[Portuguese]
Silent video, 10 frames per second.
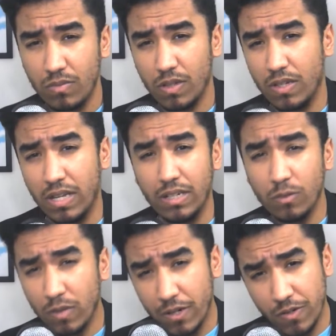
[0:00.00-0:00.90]
e
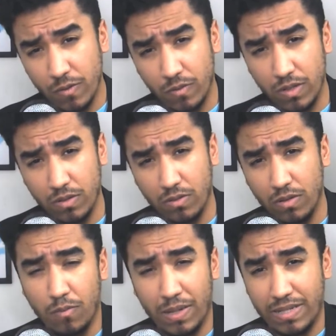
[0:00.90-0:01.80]
ele nunca tinha
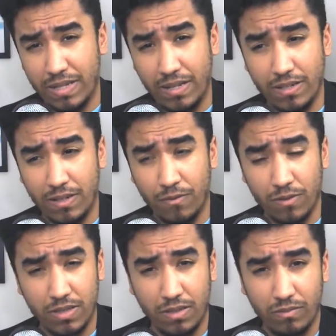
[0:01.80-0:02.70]
visto um paciente que
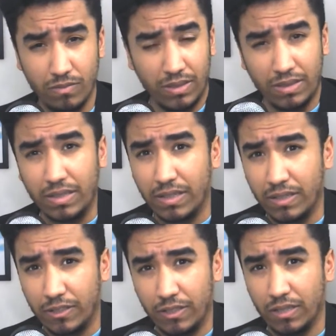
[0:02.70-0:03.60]
fosse tão
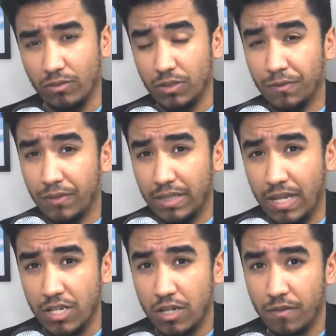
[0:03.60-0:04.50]
intrigante, né? tão
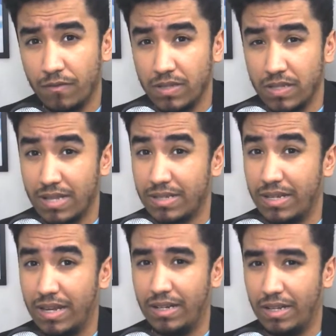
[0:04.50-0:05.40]
diferente, que
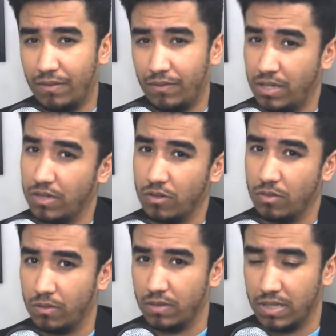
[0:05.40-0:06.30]
fizesse ele refletir
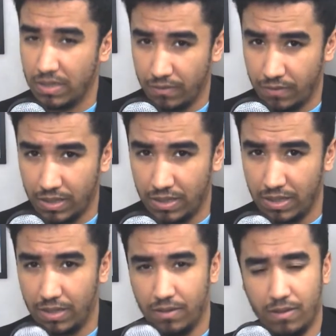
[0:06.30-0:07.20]
sobre coisas da vida
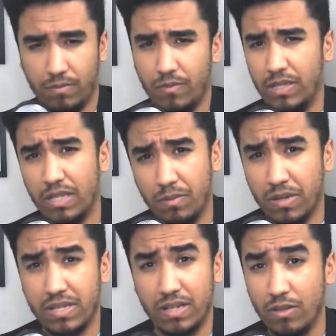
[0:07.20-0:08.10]
dele. Uma vida que
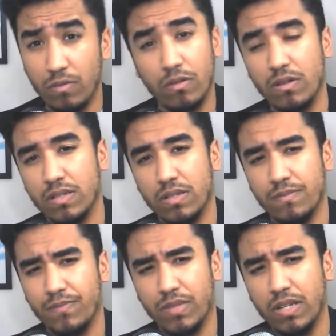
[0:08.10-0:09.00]
parece que ele não gosta.
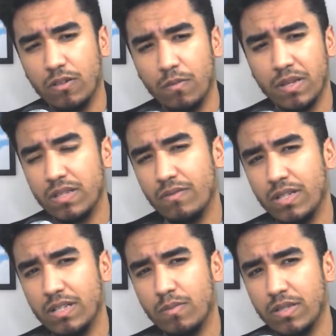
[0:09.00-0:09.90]
E ele começa a
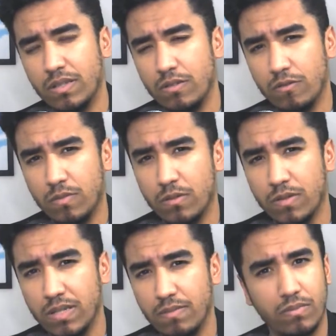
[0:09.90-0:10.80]
ver nesse paciente alguma coisa